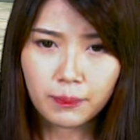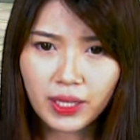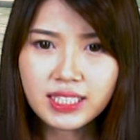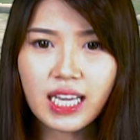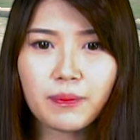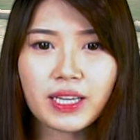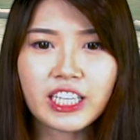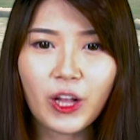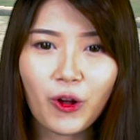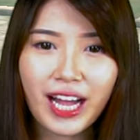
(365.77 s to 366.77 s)
Persiapkan
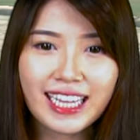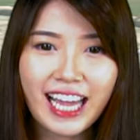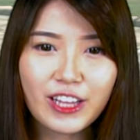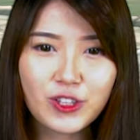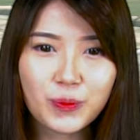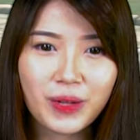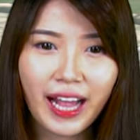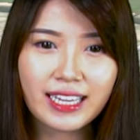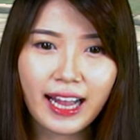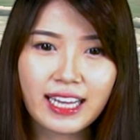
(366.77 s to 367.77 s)
hero kalian untuk
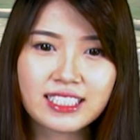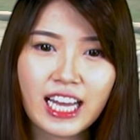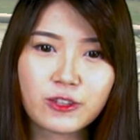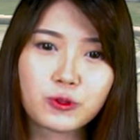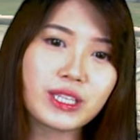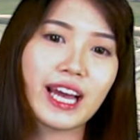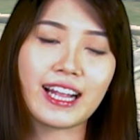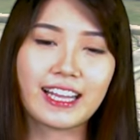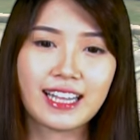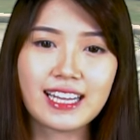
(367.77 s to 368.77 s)
meraih rank 1 di
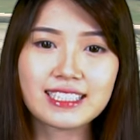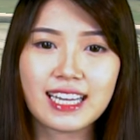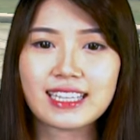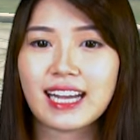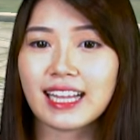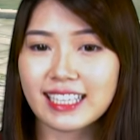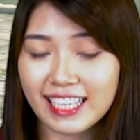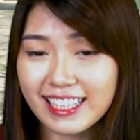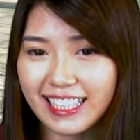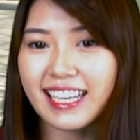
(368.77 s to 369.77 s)
arena dan kali
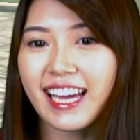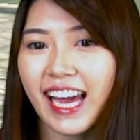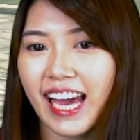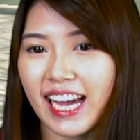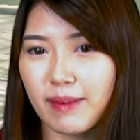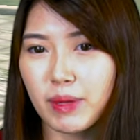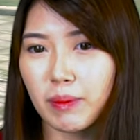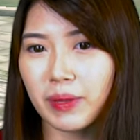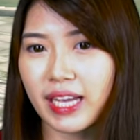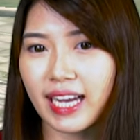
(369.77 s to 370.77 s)
ini kami
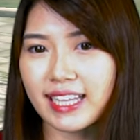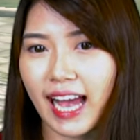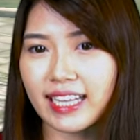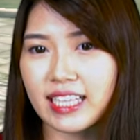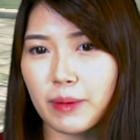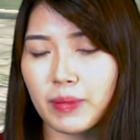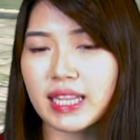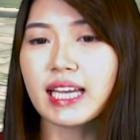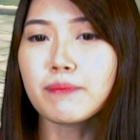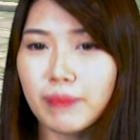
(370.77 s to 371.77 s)
memberikan hadiah
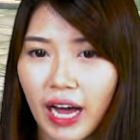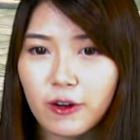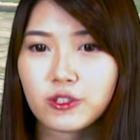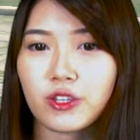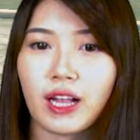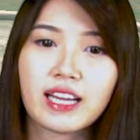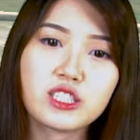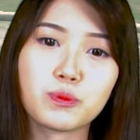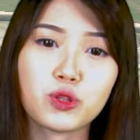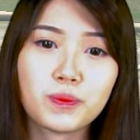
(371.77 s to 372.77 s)
melimpah untuk rank
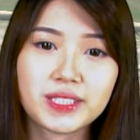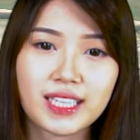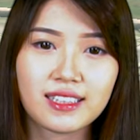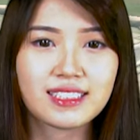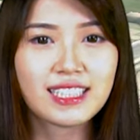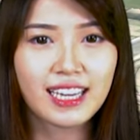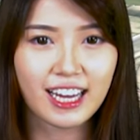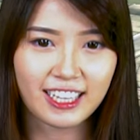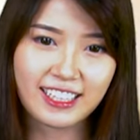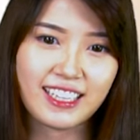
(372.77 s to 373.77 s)
10 besar di
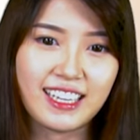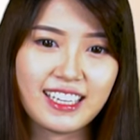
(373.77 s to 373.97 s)
arena.